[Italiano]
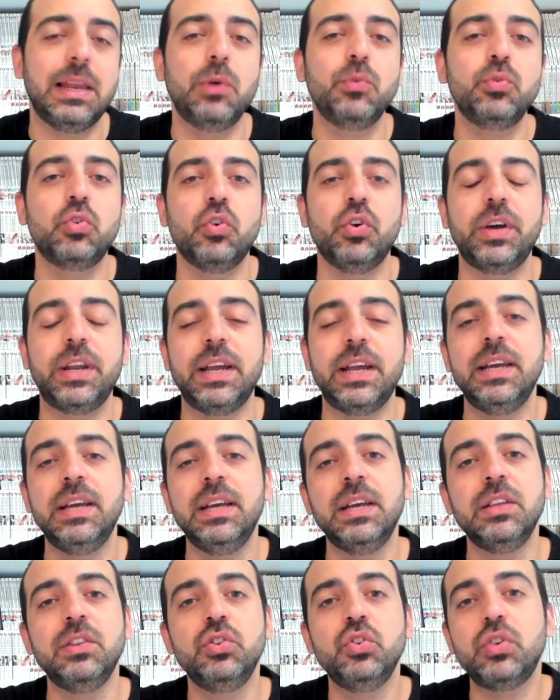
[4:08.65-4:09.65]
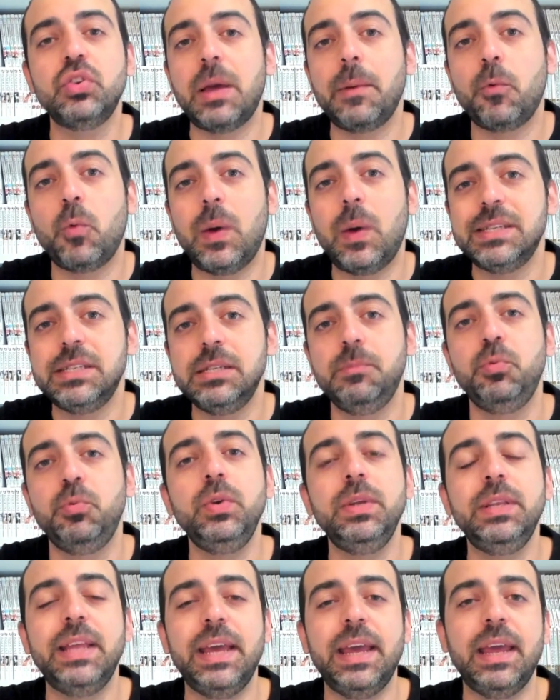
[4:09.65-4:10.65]
l'autore non ha quasi più
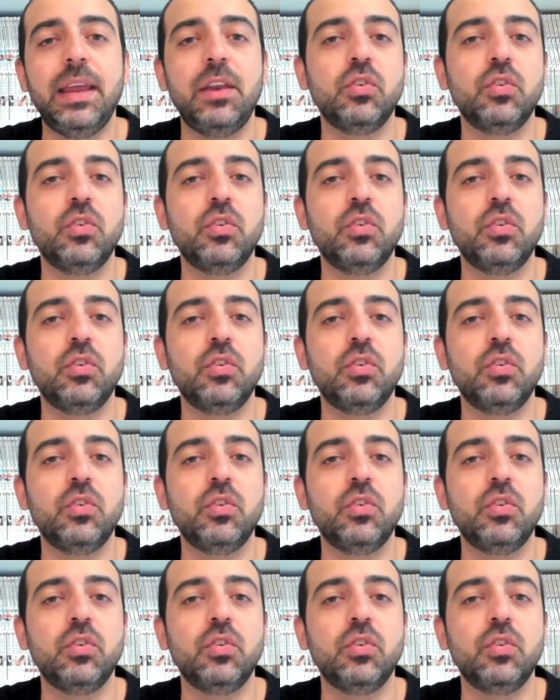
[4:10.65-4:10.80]
idee,